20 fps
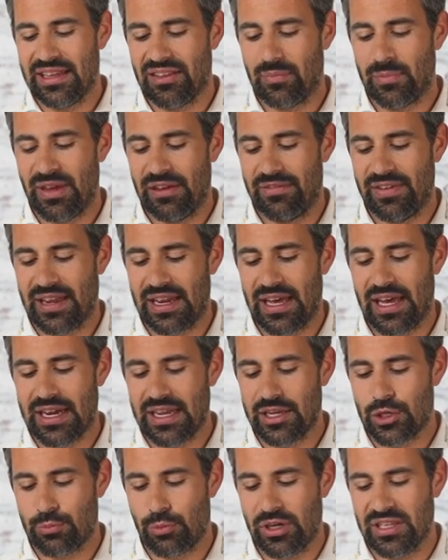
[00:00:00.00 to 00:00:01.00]
jetzt bei
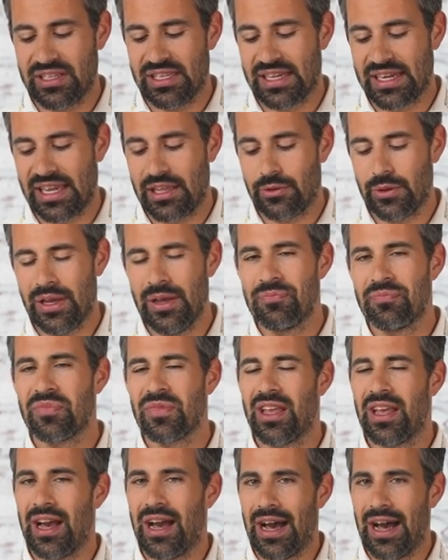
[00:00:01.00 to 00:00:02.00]
Ferrari Sportdirektor.
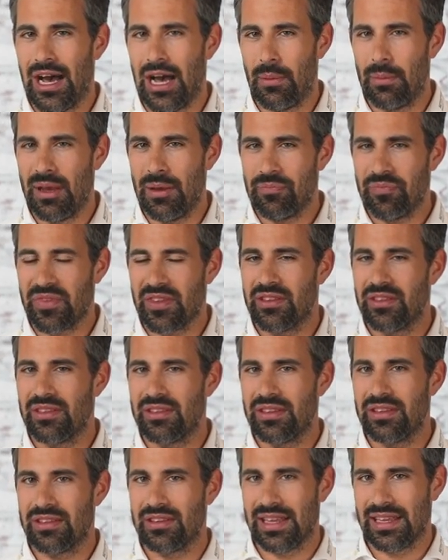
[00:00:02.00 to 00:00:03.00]
Aber
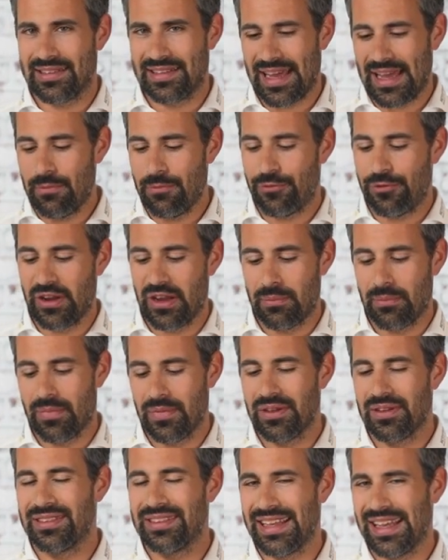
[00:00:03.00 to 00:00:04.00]
der Timeframe,
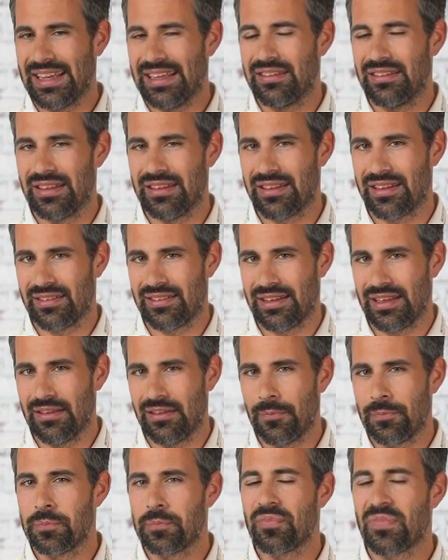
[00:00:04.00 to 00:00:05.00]
der ist
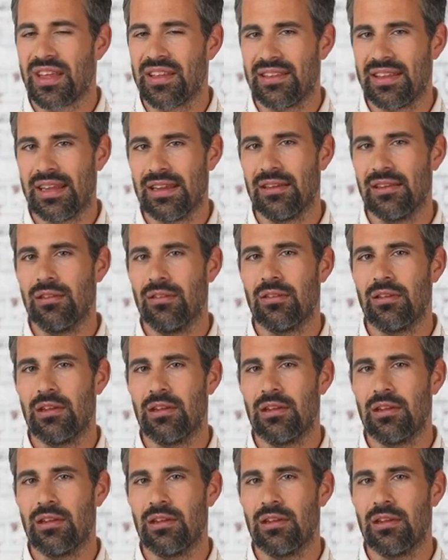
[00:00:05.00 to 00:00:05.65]
interessant. Denn